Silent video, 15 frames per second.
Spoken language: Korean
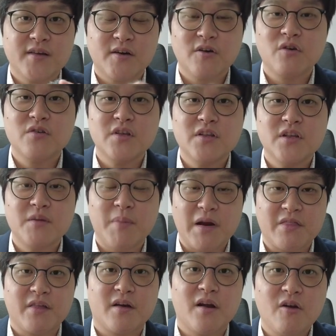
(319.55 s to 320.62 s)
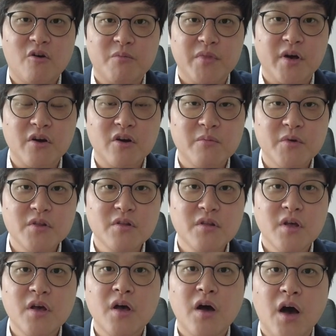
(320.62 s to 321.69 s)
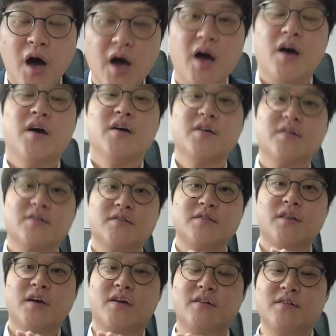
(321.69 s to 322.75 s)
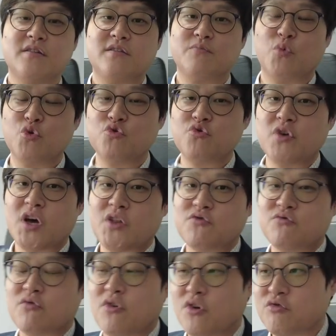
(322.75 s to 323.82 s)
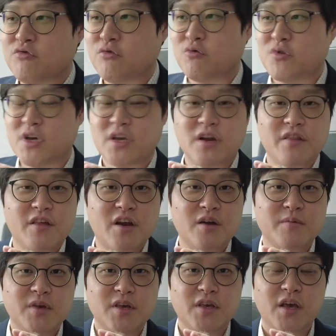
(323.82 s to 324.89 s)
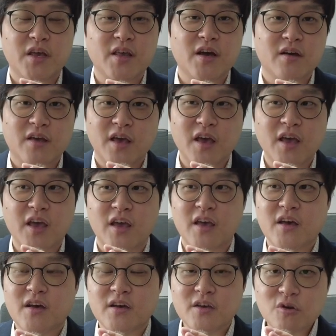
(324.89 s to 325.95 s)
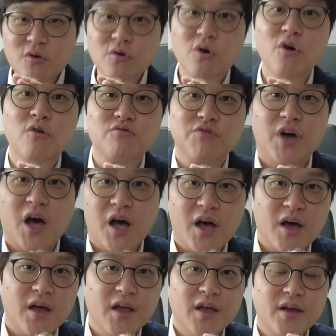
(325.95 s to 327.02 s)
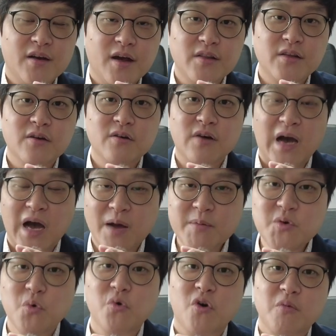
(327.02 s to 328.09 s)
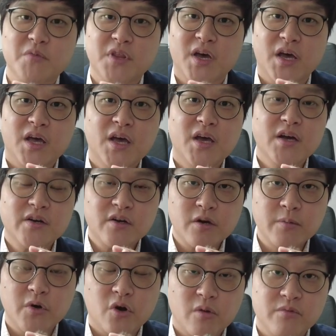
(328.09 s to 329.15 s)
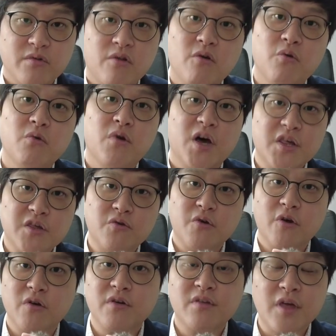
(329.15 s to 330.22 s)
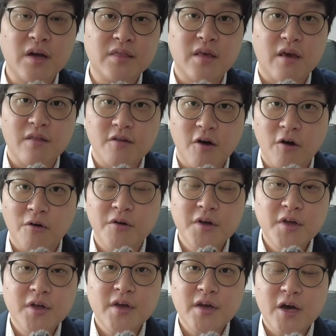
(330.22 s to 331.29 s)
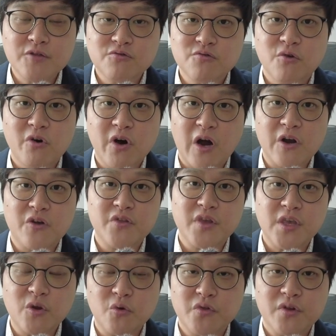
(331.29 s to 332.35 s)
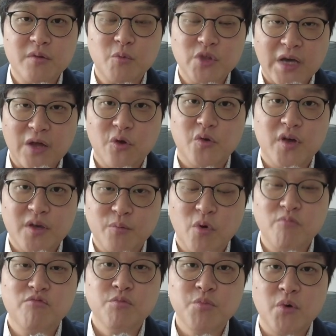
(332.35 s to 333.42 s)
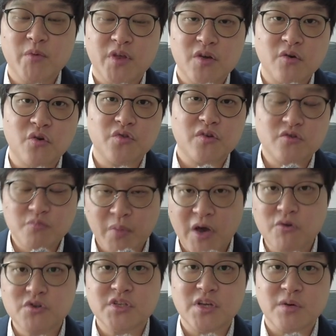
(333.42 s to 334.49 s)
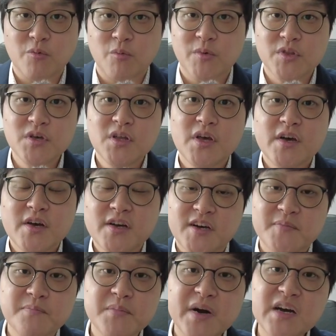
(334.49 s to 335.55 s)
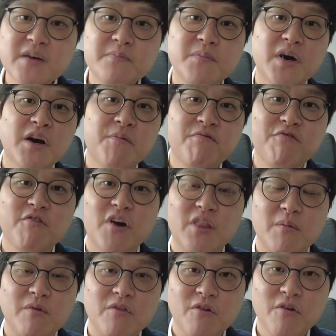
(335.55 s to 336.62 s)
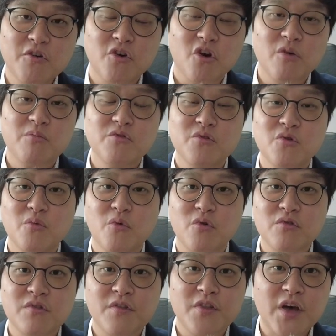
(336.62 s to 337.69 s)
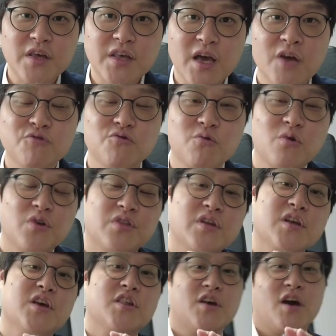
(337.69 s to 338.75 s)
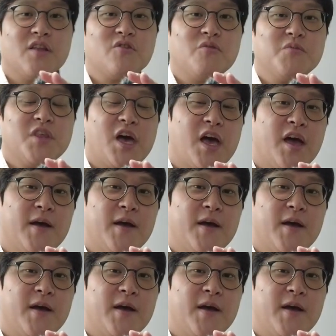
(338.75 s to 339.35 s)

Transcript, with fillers: 그런 일들이 발생을 할 겁니다. 그러면은 아 그때 그 모두의 한국어 연구소장이라는 사람이 얘기한 게 이런 거였구나라는 감이 올 겁니다. 그러면 여러분들 성공을 하신 거예요. 그 상태에서 한국어와 관련된 이론들, 뭐 단어나 문법이나 이런 것들 좀 배우시다 보면은 금방금방 흡수가 되면서 여러분도 모르는 사이에 한국어가 들리기 시작하는 겁니다.